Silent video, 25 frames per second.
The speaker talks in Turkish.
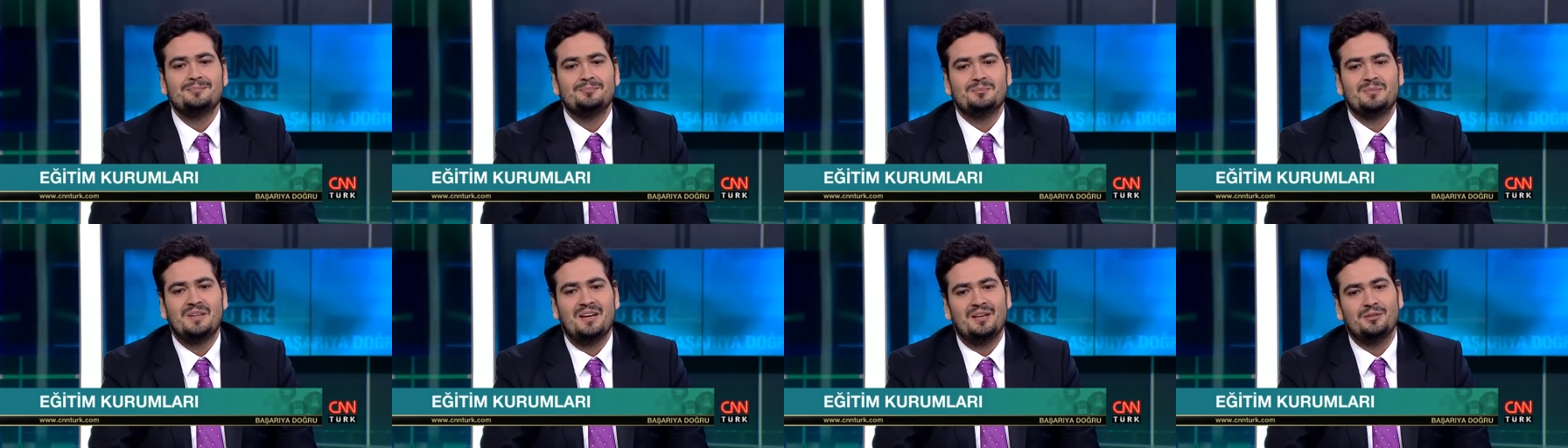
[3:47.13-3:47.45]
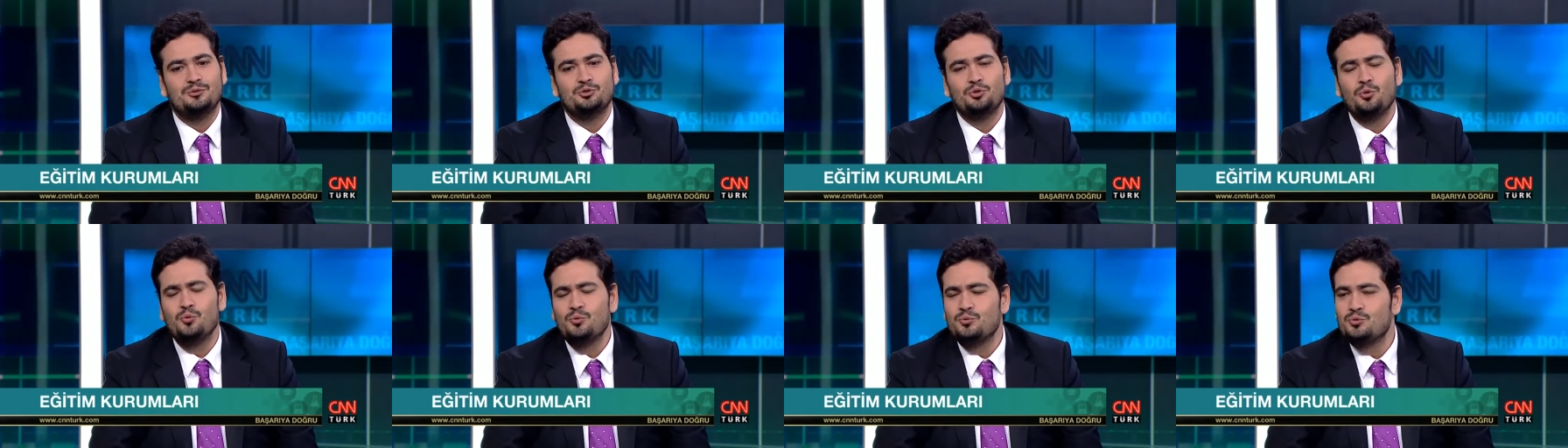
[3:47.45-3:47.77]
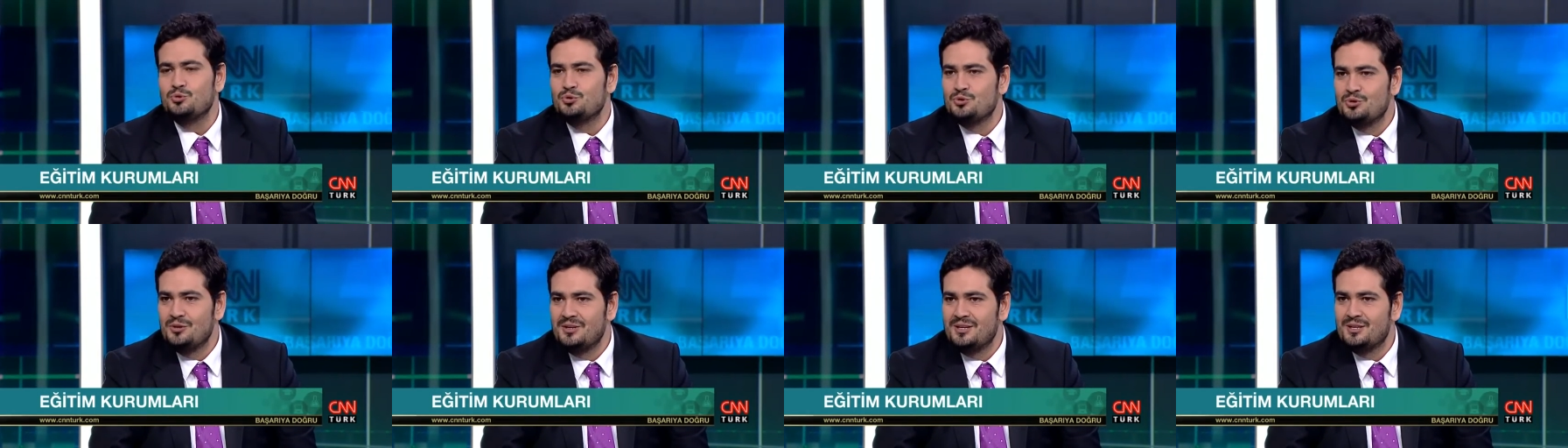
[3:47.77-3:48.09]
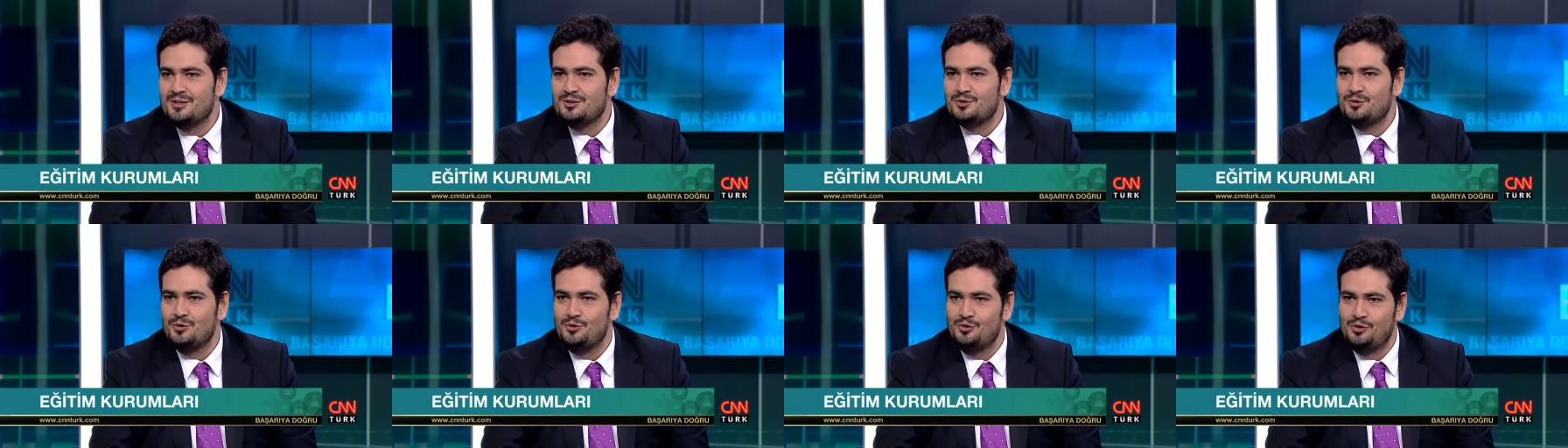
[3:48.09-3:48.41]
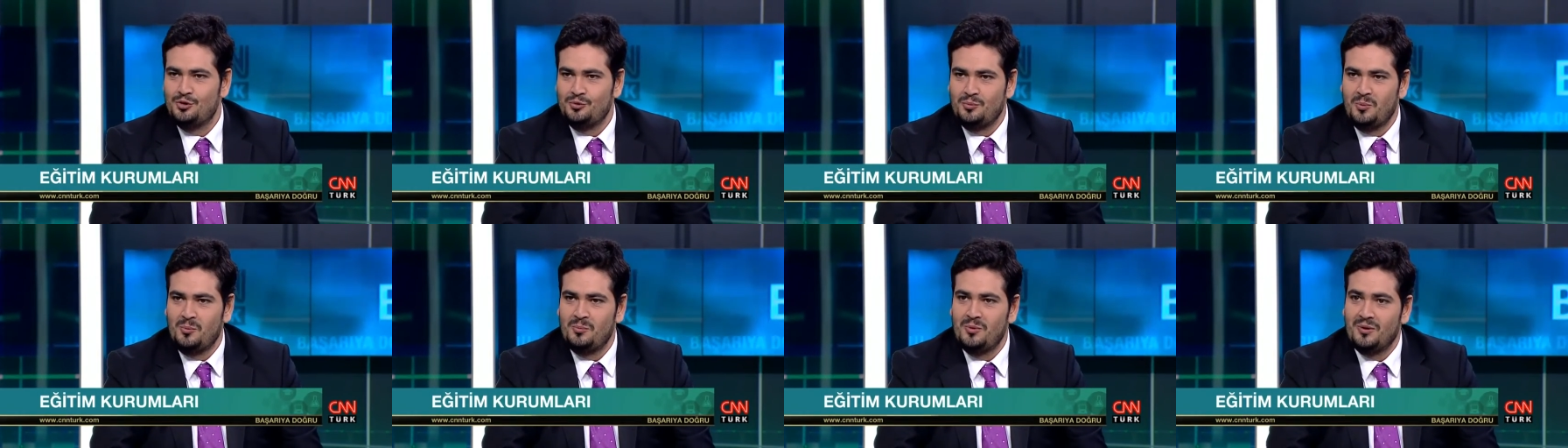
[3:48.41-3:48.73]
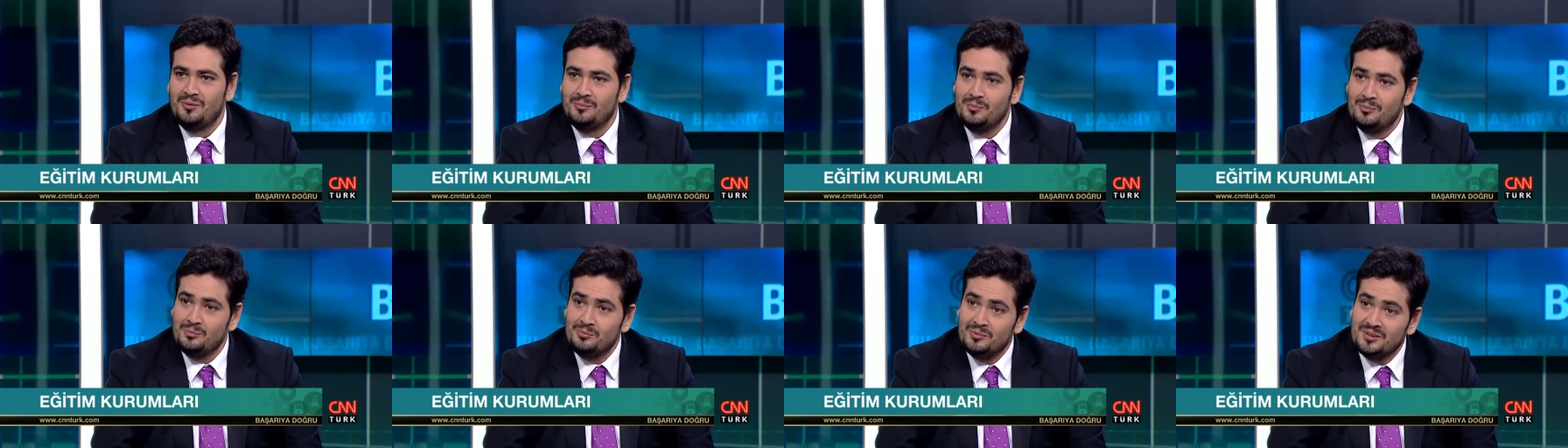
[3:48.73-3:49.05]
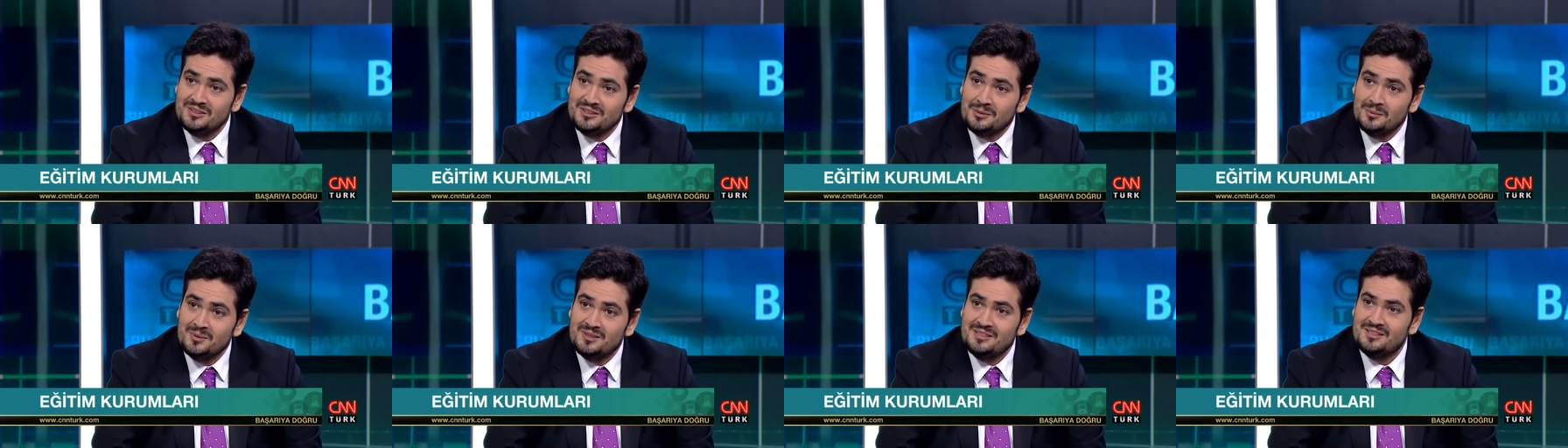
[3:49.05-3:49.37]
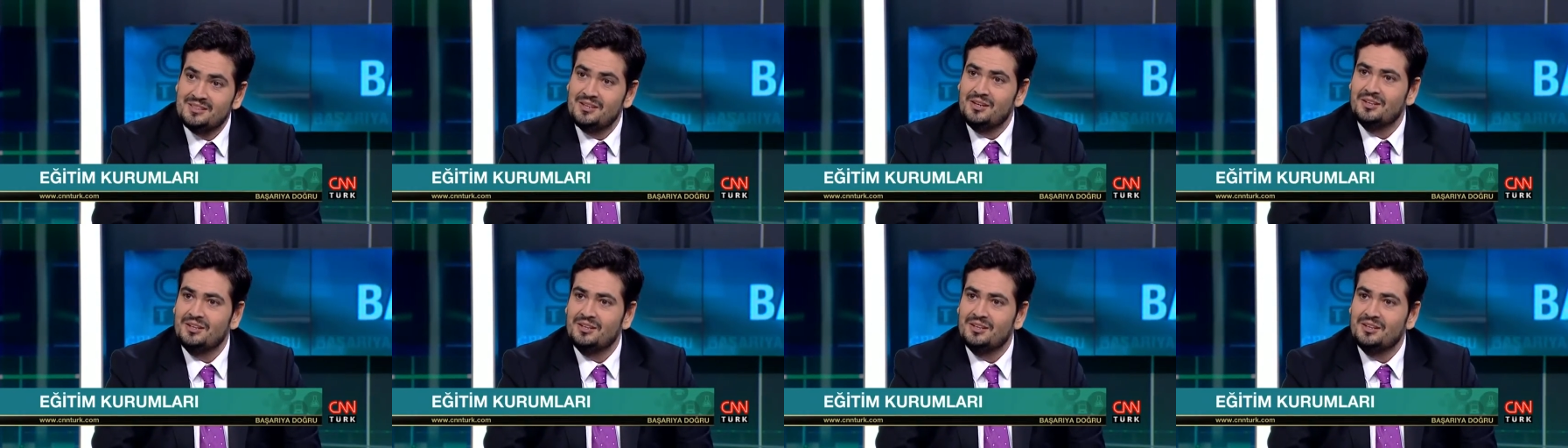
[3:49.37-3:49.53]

yani çok üzülerek söylüyorum ama matematik